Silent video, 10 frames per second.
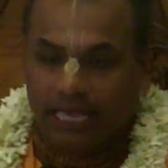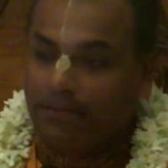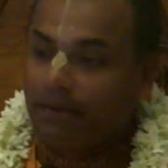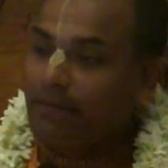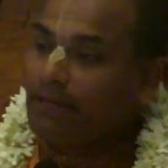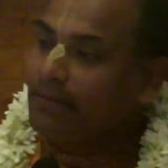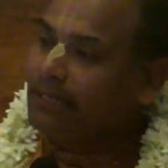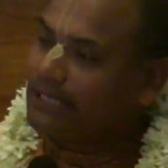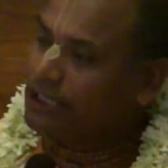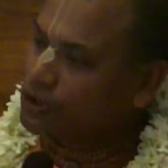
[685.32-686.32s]
এইভাবে
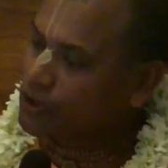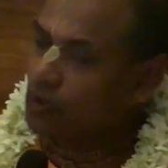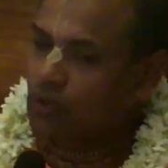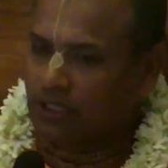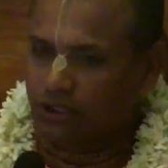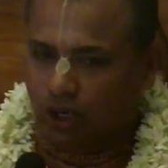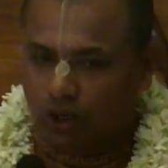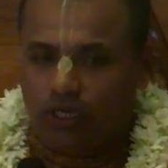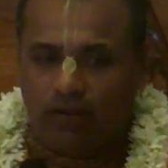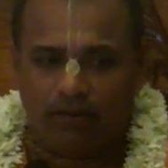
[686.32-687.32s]
আমাদের ইন্দ্রগুলি
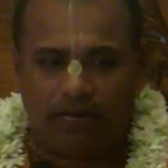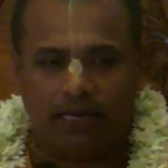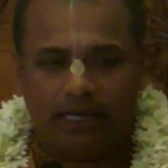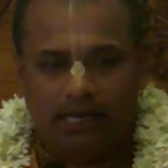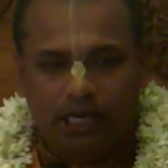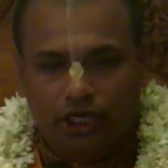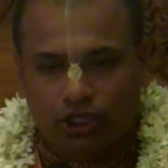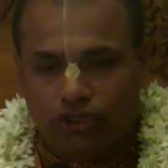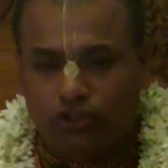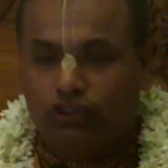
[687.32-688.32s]
যখন আমরা
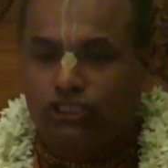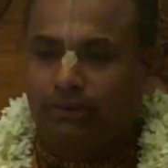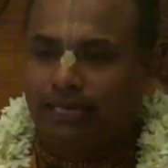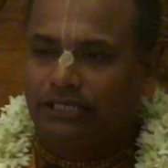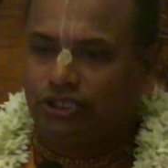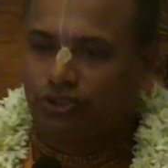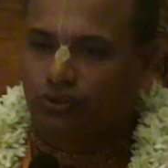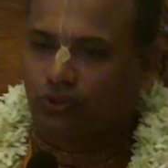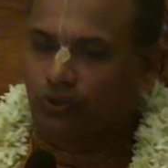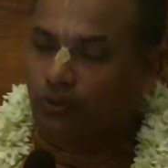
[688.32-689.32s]
কৃষ্ণ সেবায়
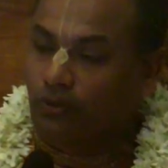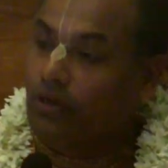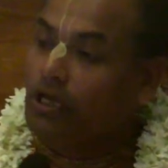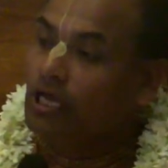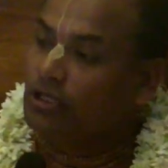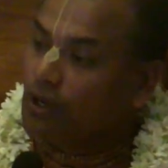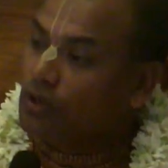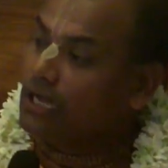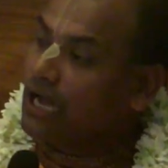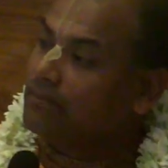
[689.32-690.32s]
নিযুক্ত করব
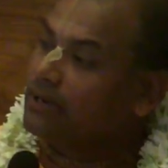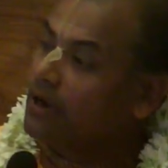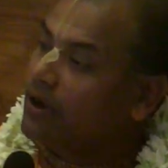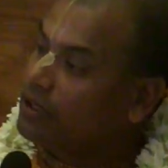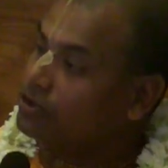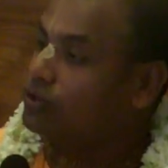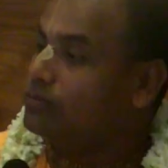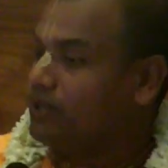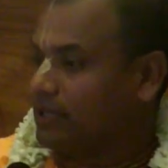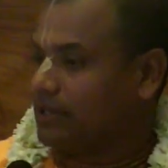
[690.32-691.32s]
তখন আমরা
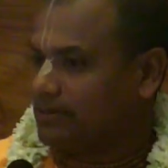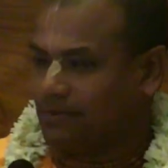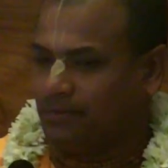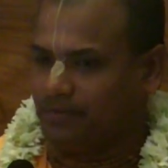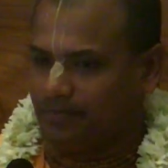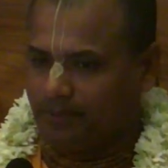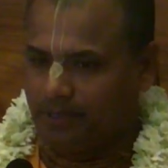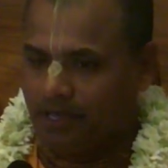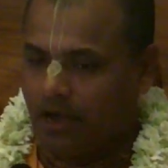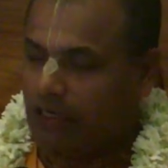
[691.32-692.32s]
অন্তমুখী হব
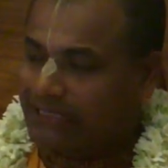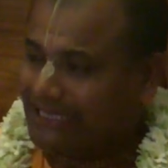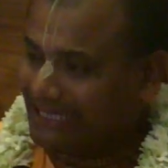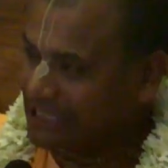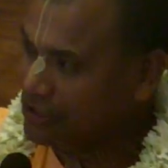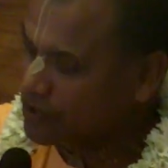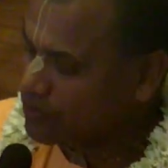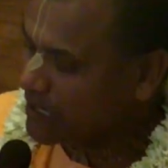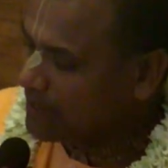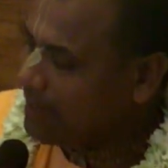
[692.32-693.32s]
অর্থাৎ
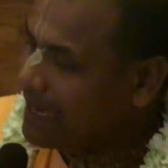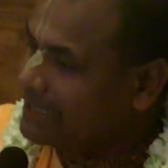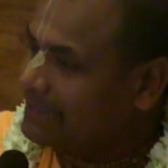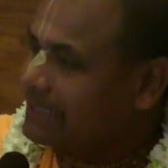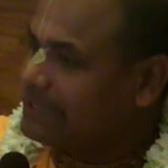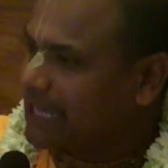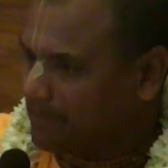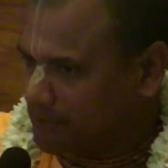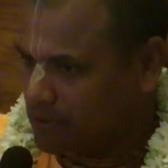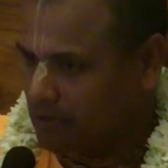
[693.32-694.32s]
ইন্দ্রগুলি আর বাইরের দিকে
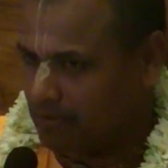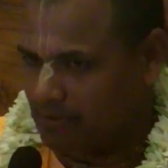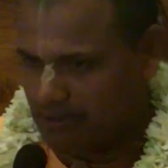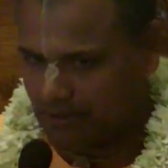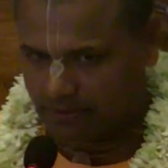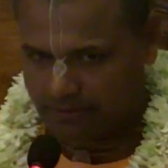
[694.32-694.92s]
ধাবিত হবে না